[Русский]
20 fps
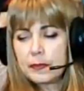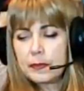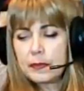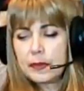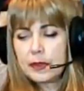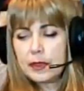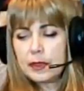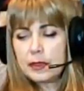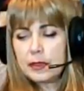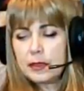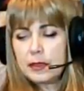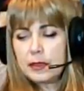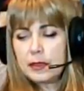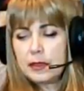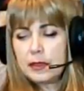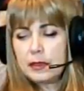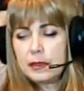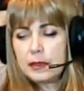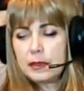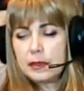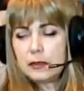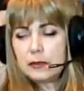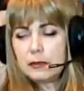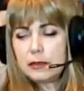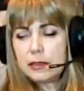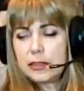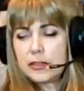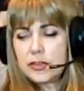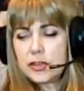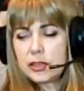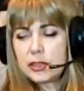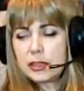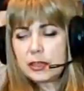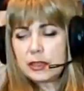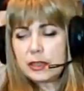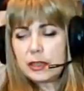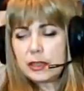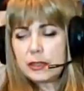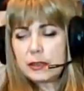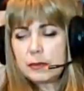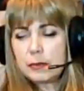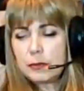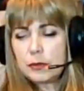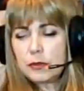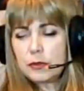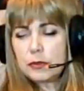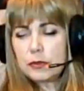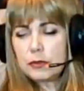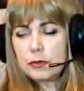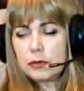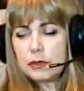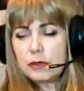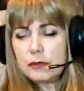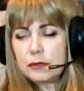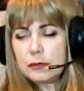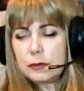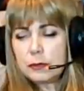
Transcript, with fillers: Я не готова сейчас сказать точные цифры,